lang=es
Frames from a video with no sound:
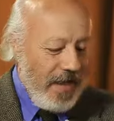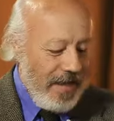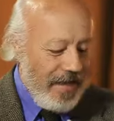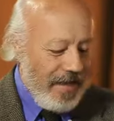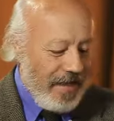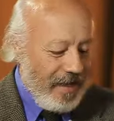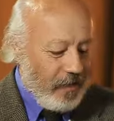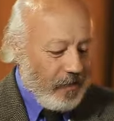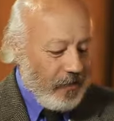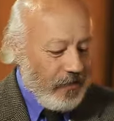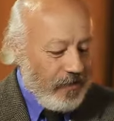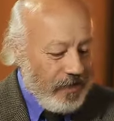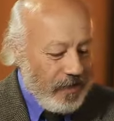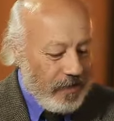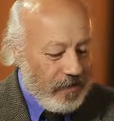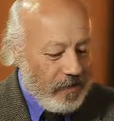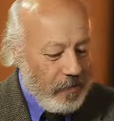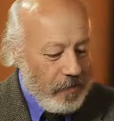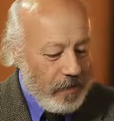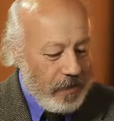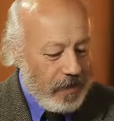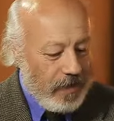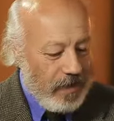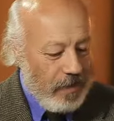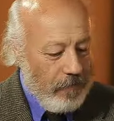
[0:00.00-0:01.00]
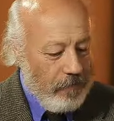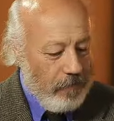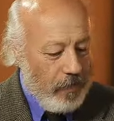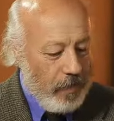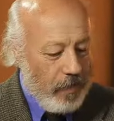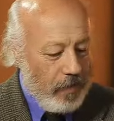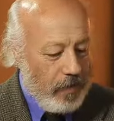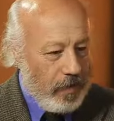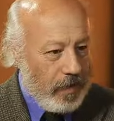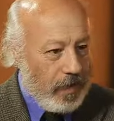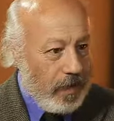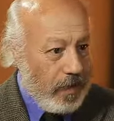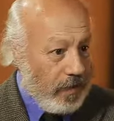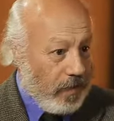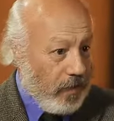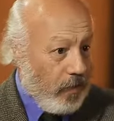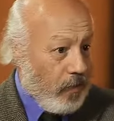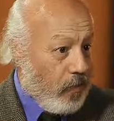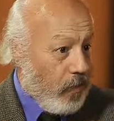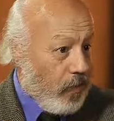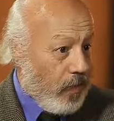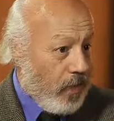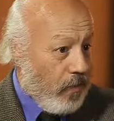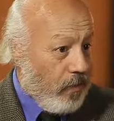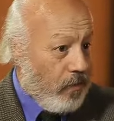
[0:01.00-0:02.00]
y el contexto, por ejemplo, que,
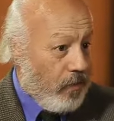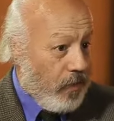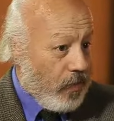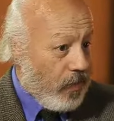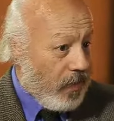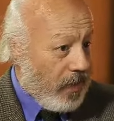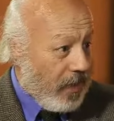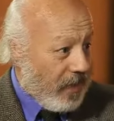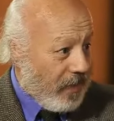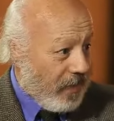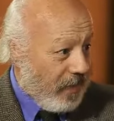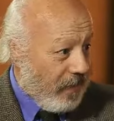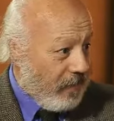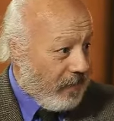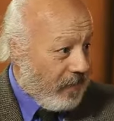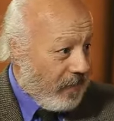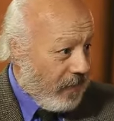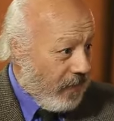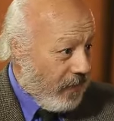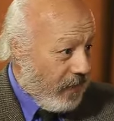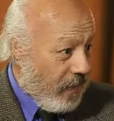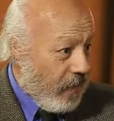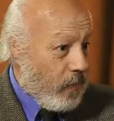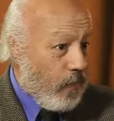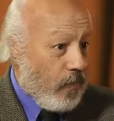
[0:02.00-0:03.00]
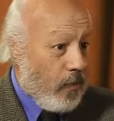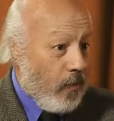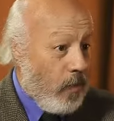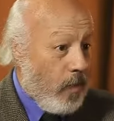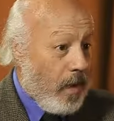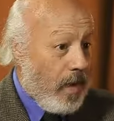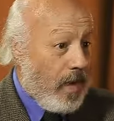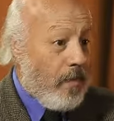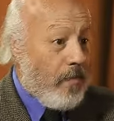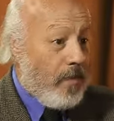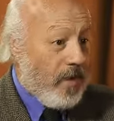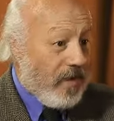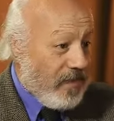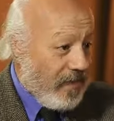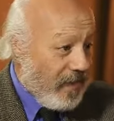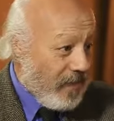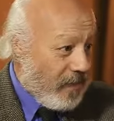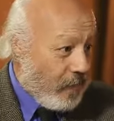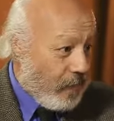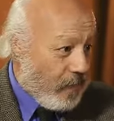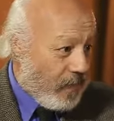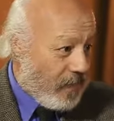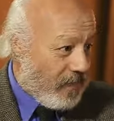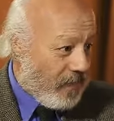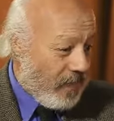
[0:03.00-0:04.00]
ocurre un poco en Argentina, en Uruguay, en Brasil,
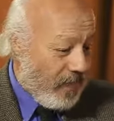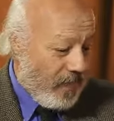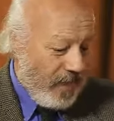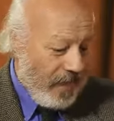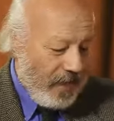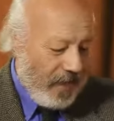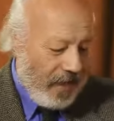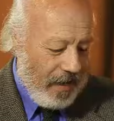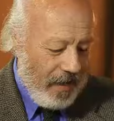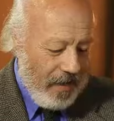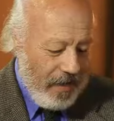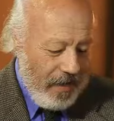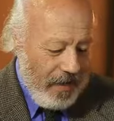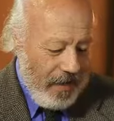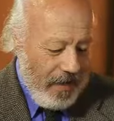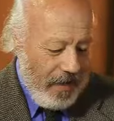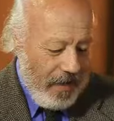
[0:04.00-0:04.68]
como decía Daniela.